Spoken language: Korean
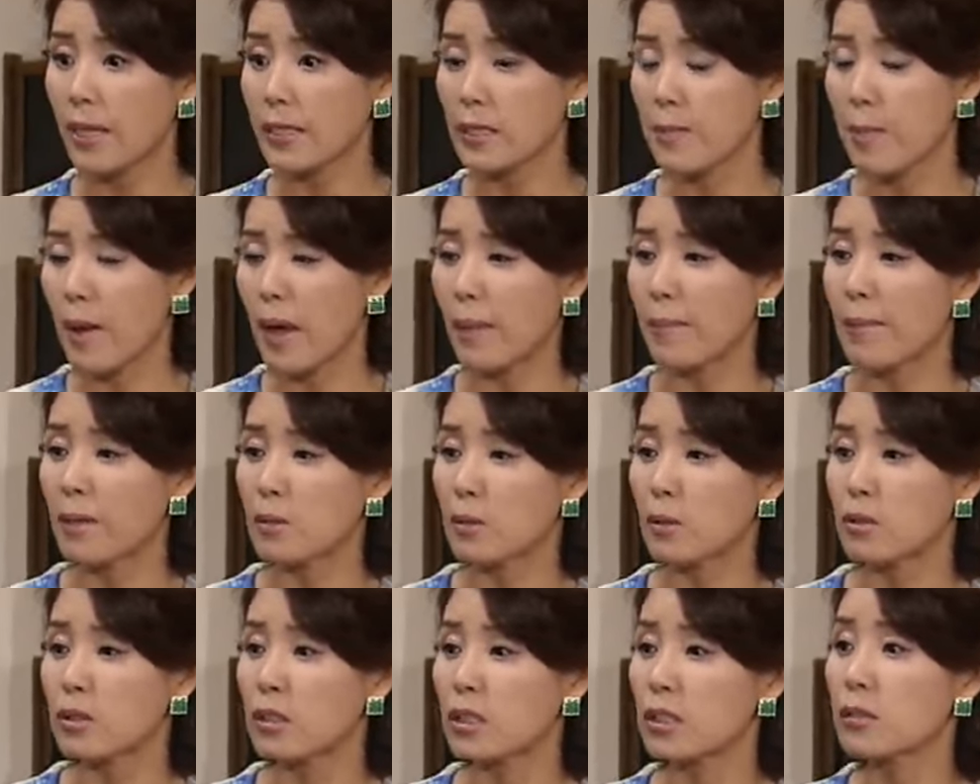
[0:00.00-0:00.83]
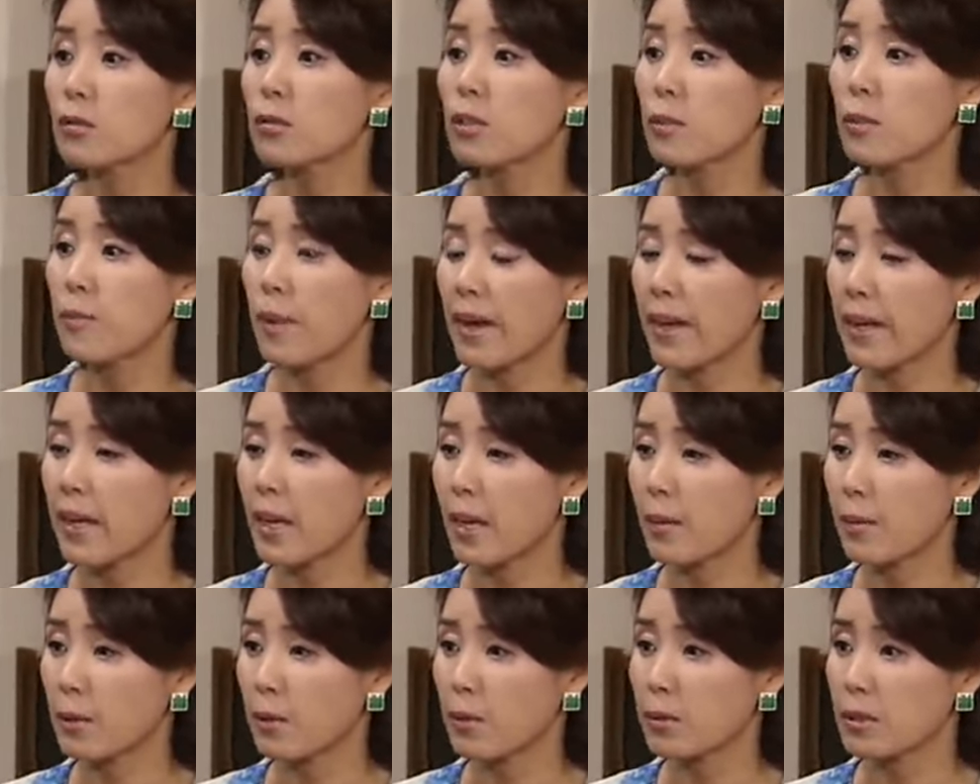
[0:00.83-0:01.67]
아니 밤에 또 진국이
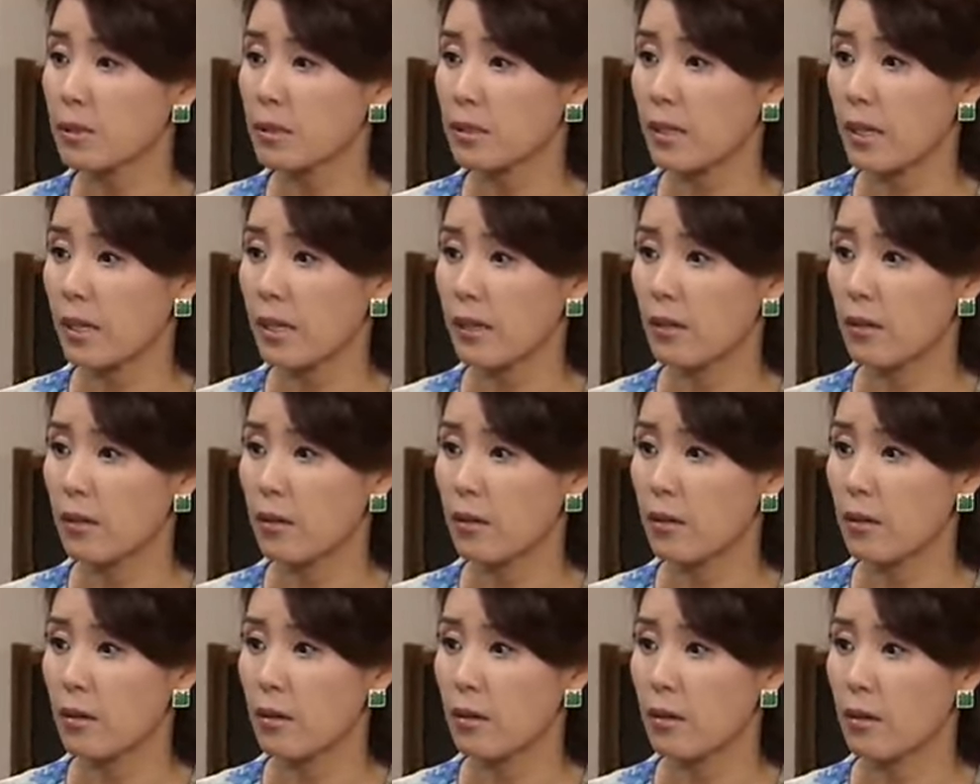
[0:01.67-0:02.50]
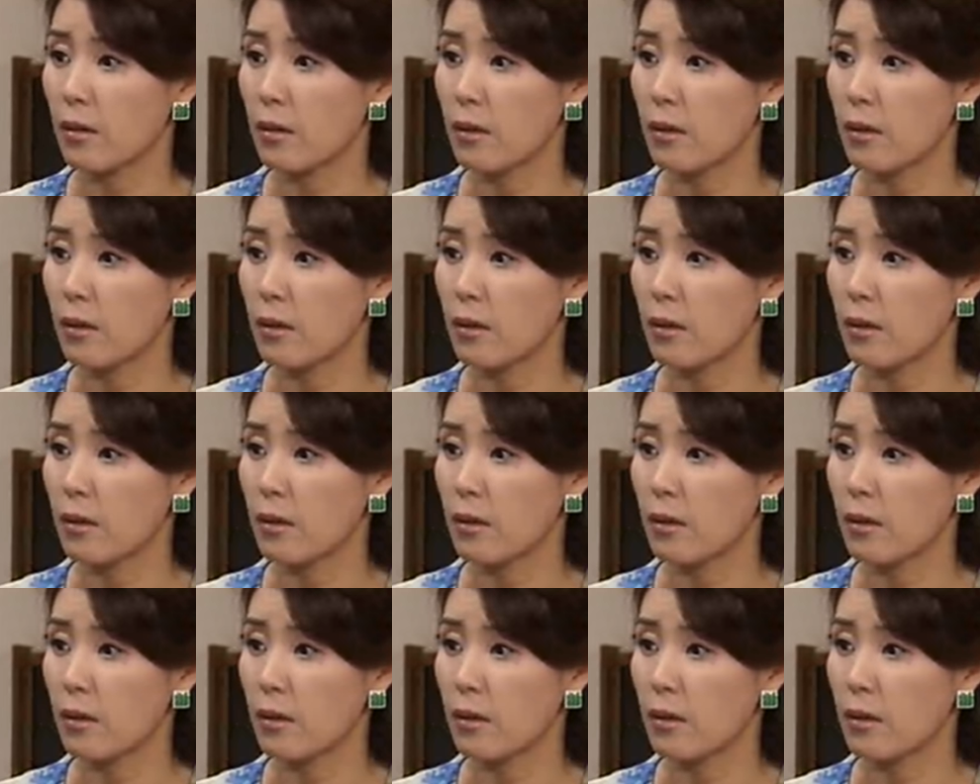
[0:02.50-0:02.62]
방에 가면 어떡해요.